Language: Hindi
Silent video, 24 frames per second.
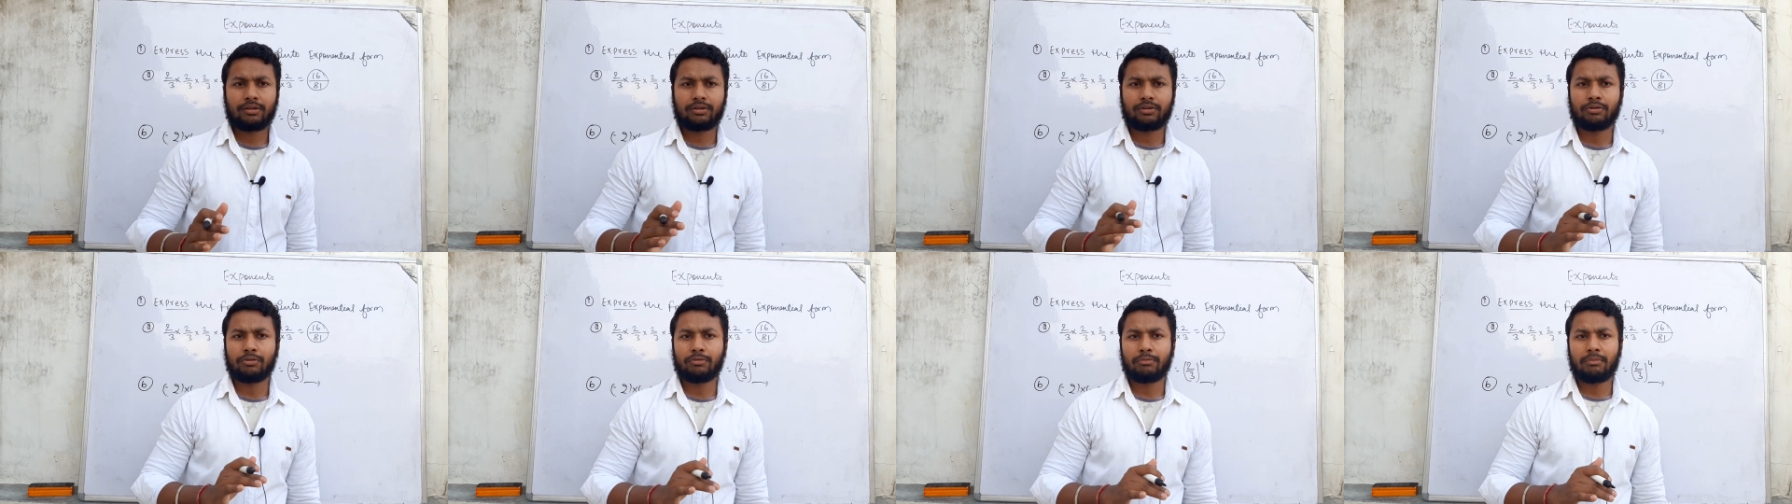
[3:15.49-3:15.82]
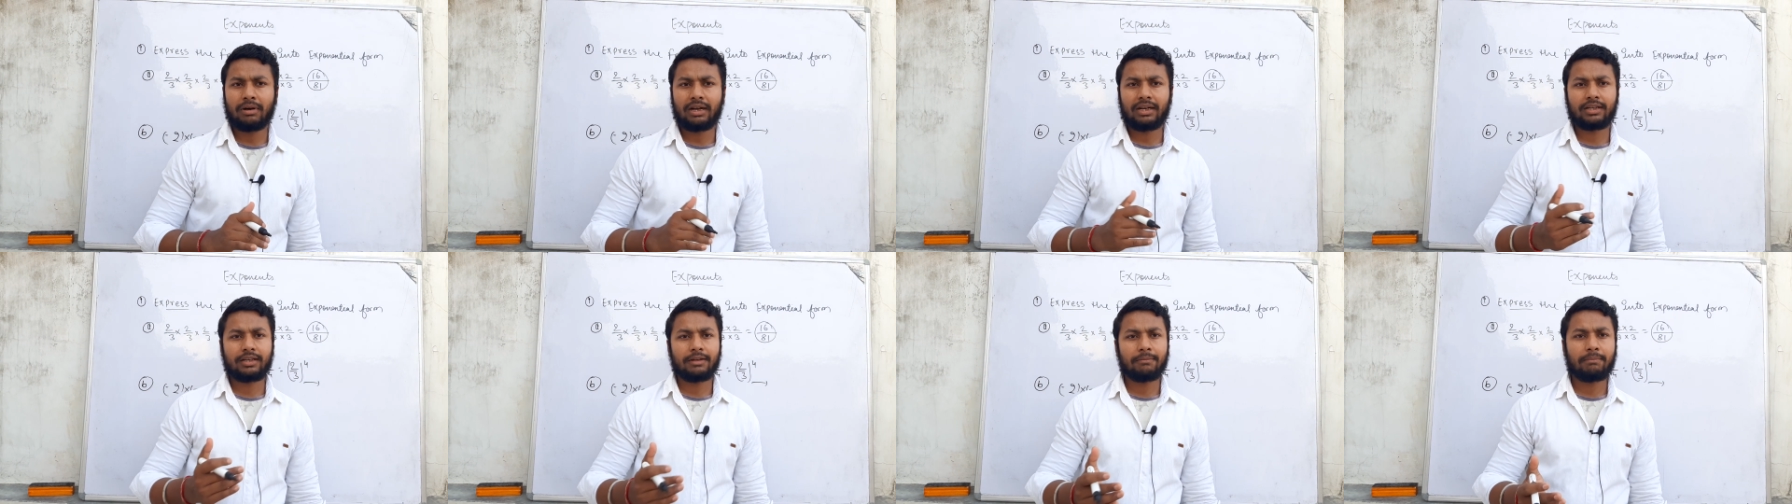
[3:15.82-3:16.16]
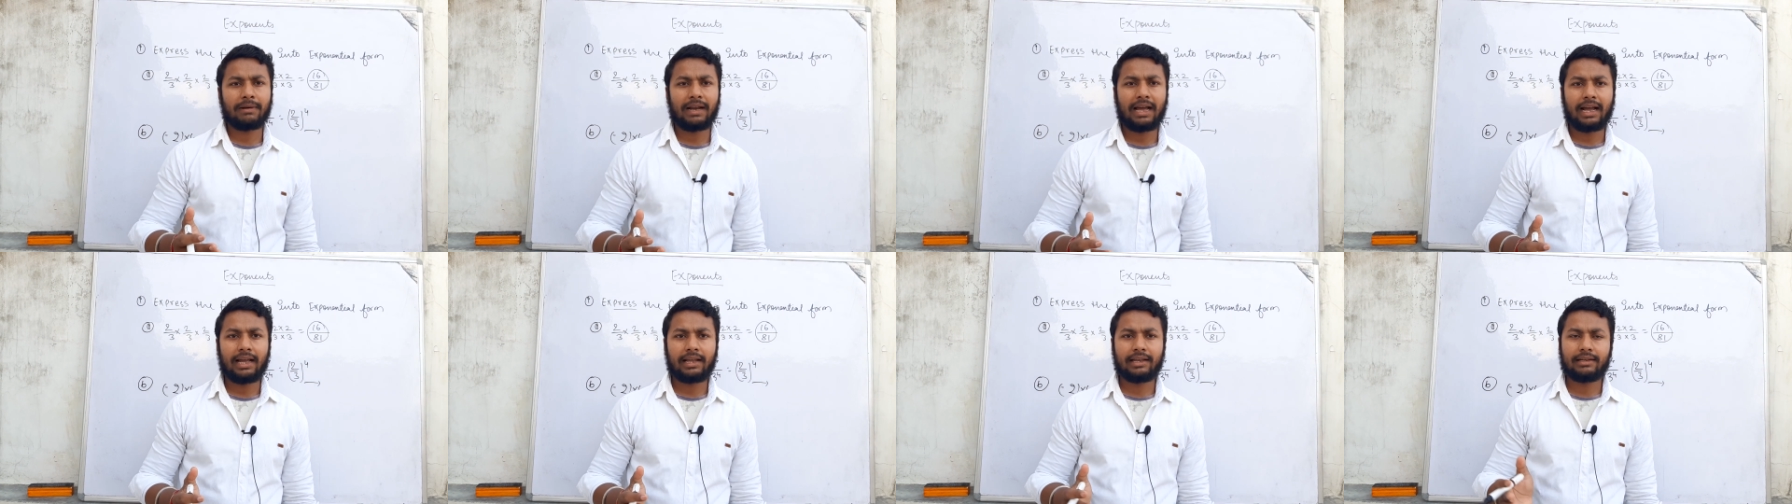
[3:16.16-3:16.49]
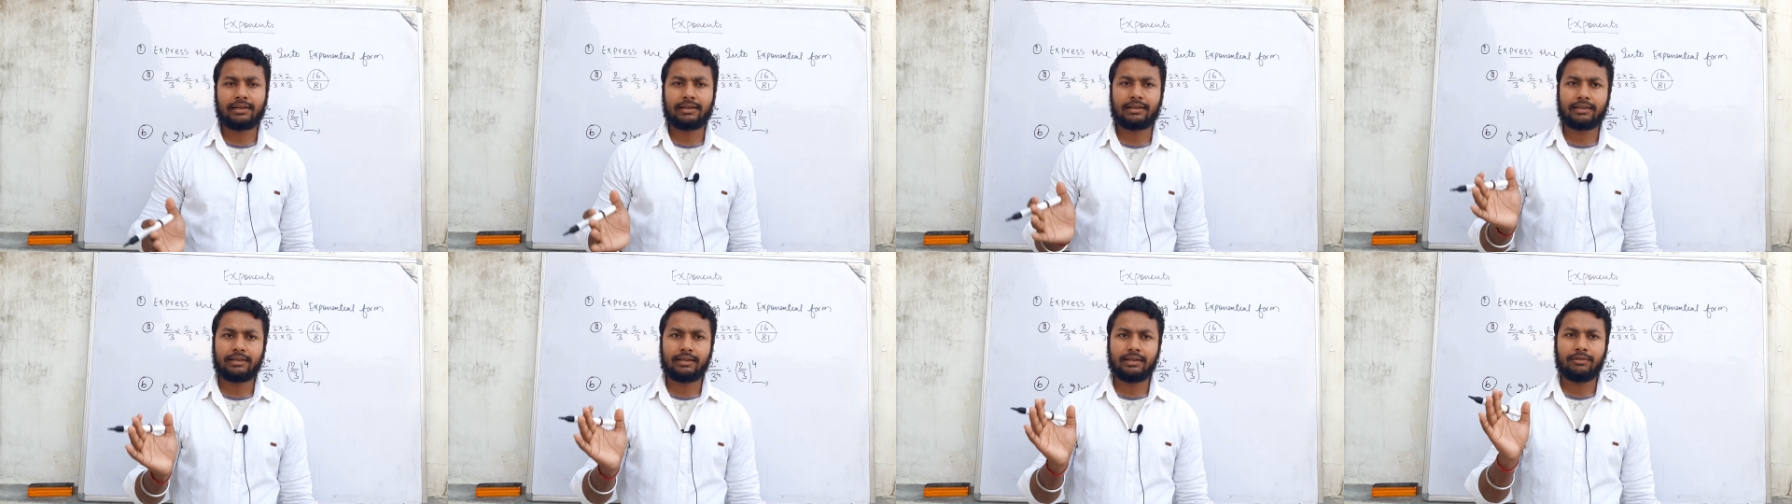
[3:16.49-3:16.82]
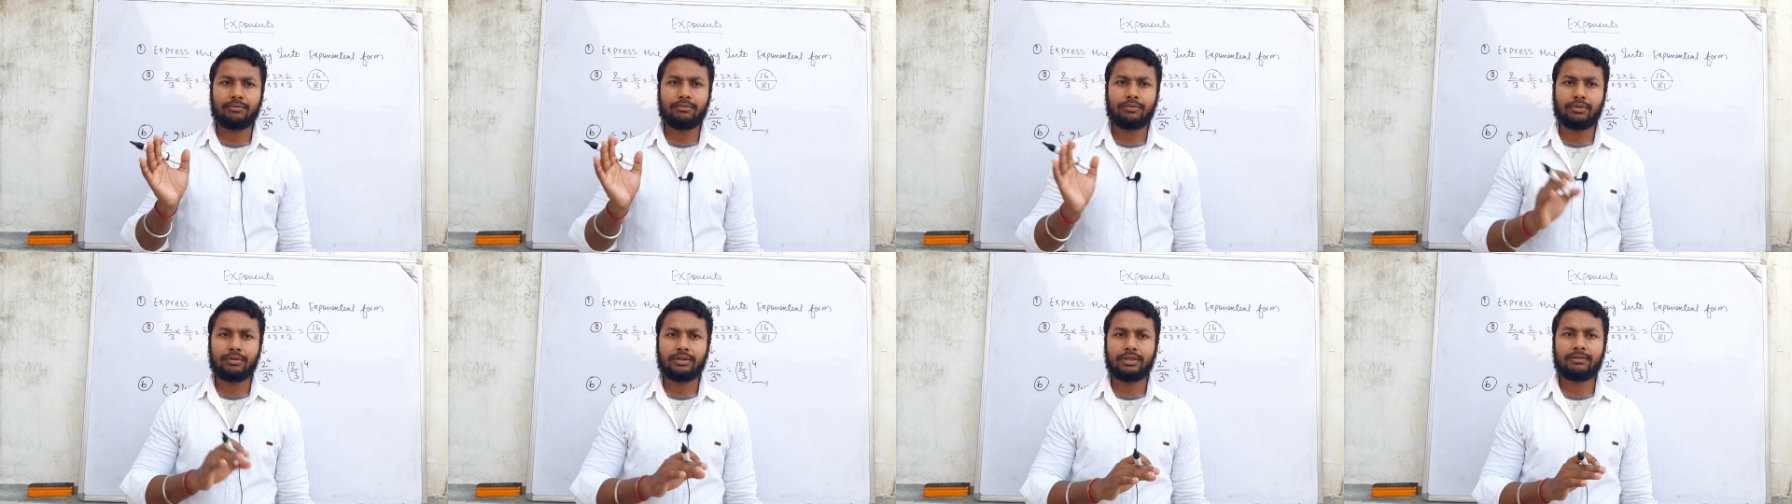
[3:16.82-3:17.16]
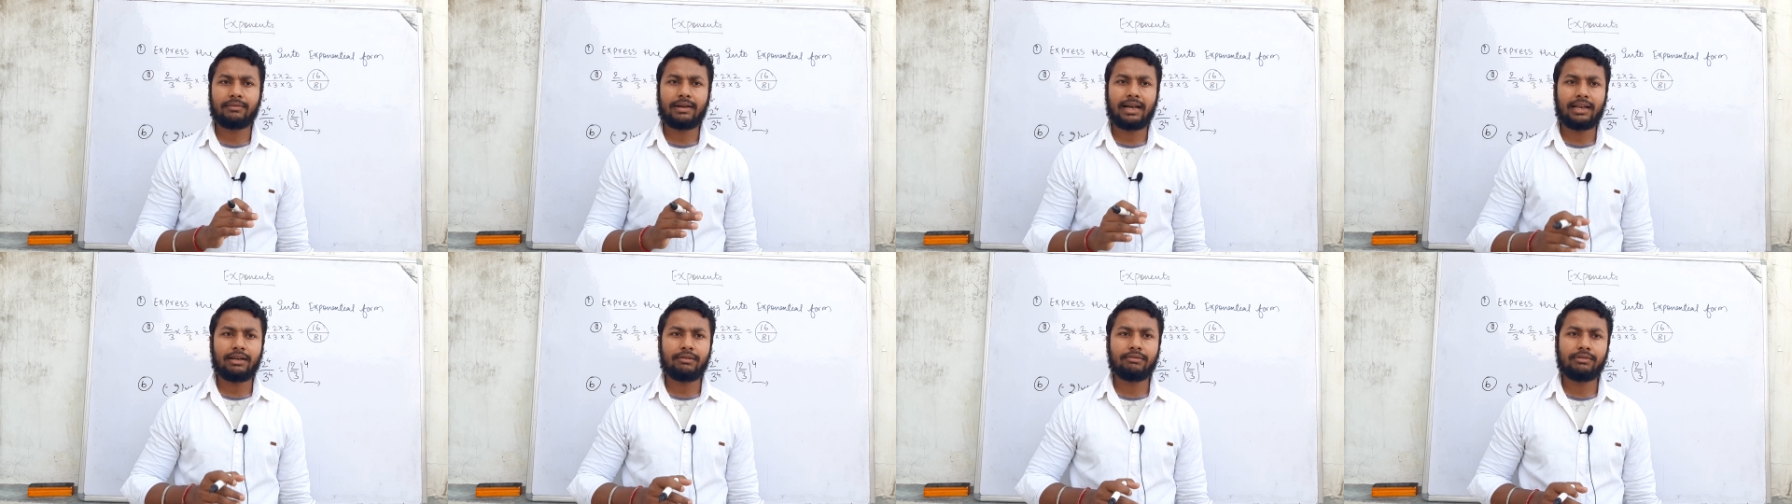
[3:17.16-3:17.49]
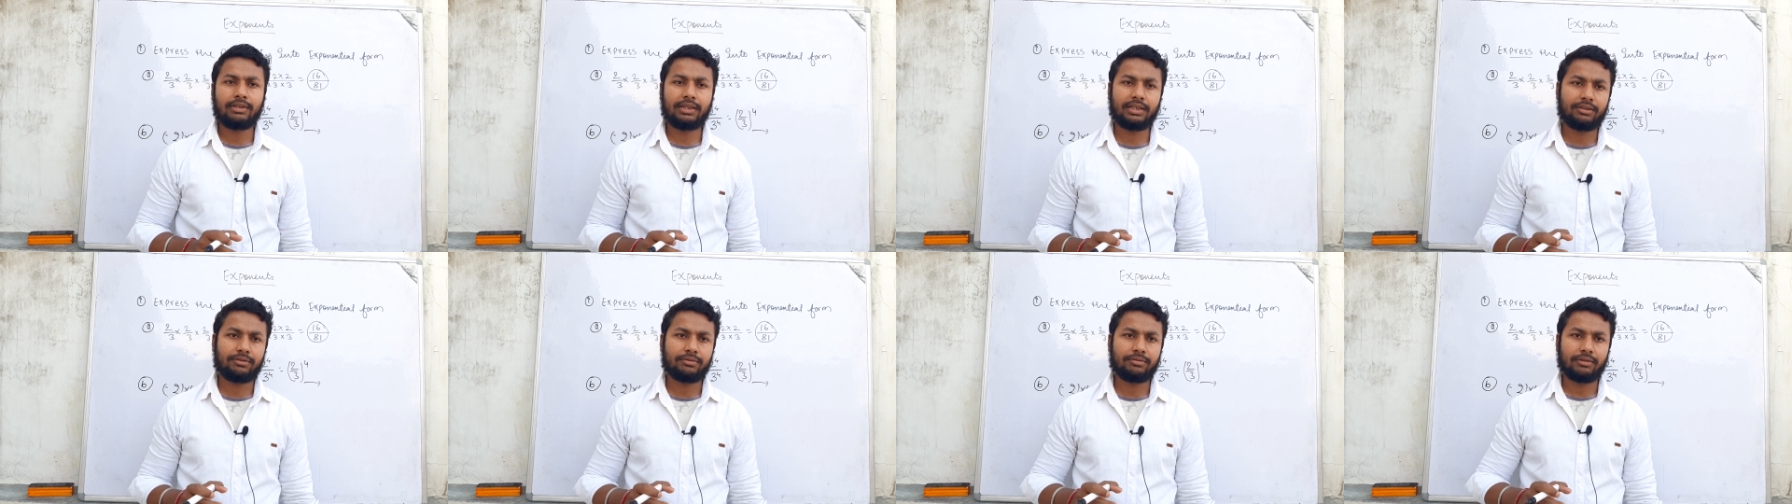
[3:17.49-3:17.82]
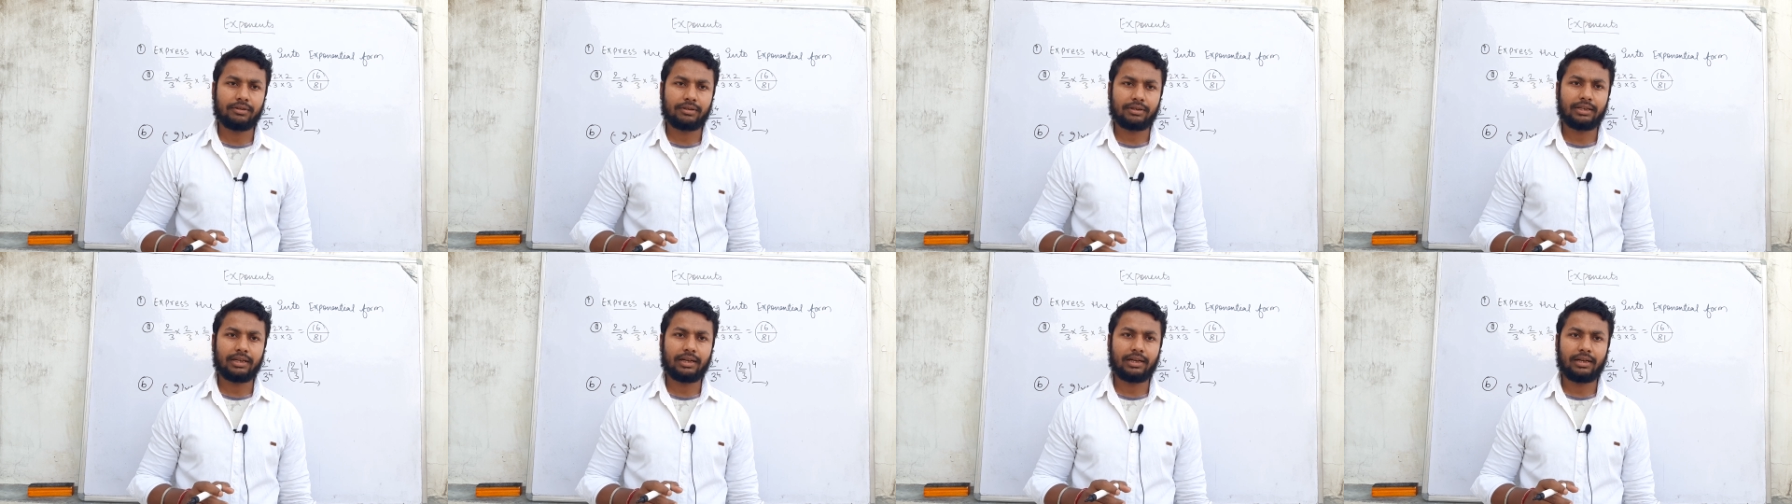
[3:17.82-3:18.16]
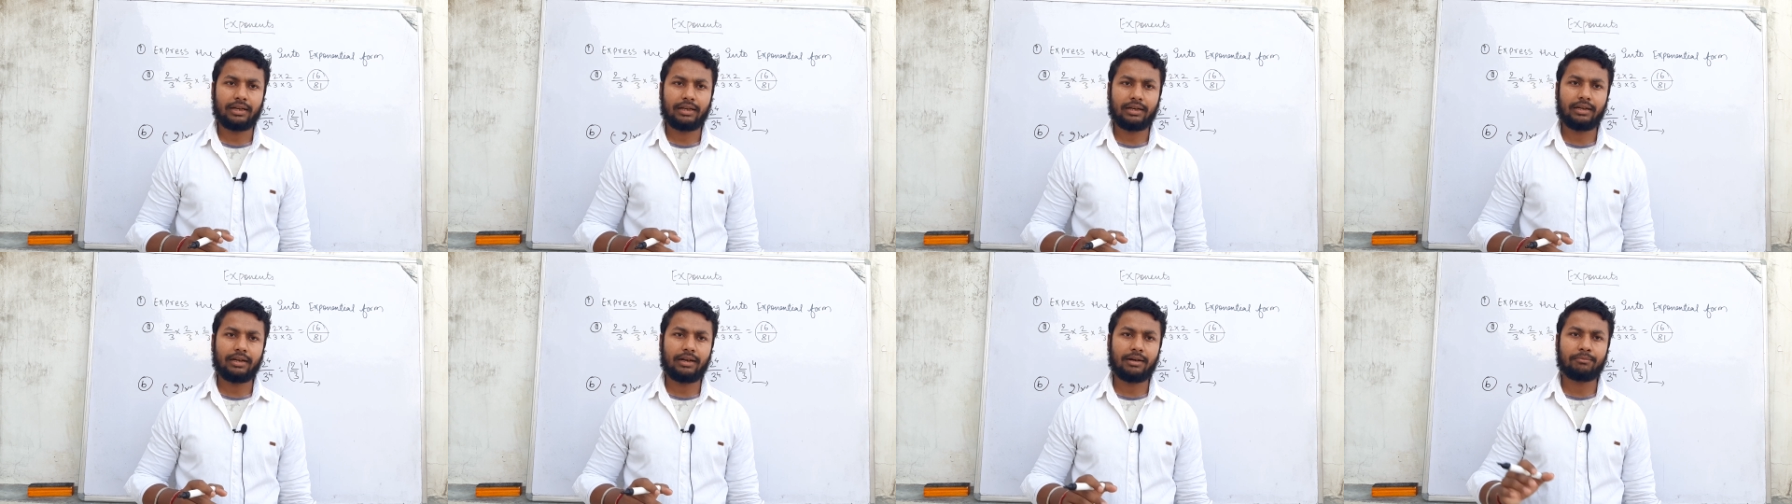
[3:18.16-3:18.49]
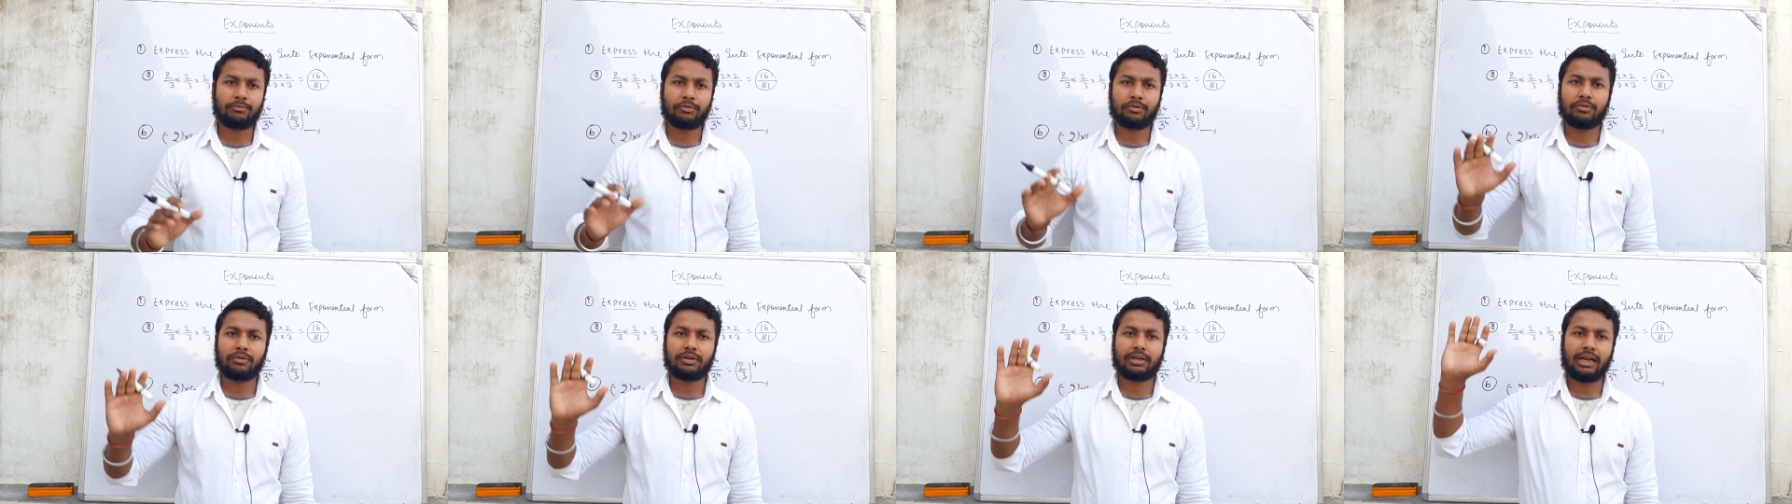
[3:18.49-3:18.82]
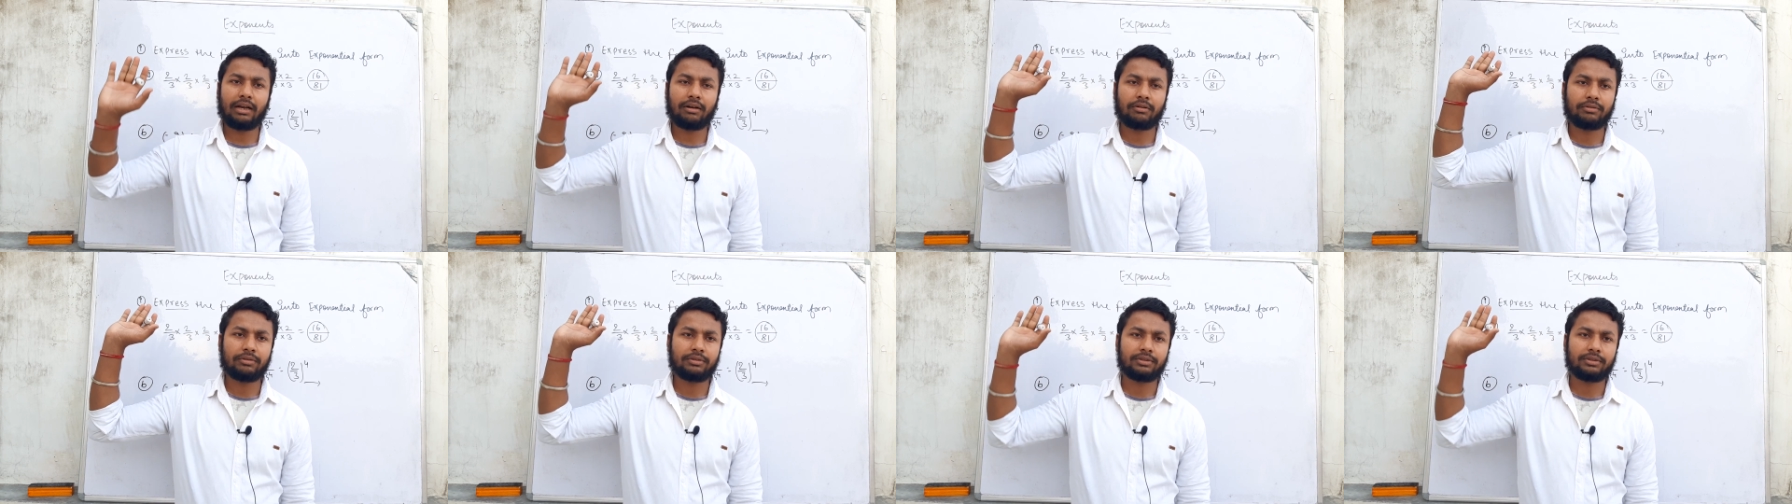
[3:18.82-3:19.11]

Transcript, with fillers: तो मल्टीप्लाई करके वो इवेलुएट हो गया है ना हमको क्या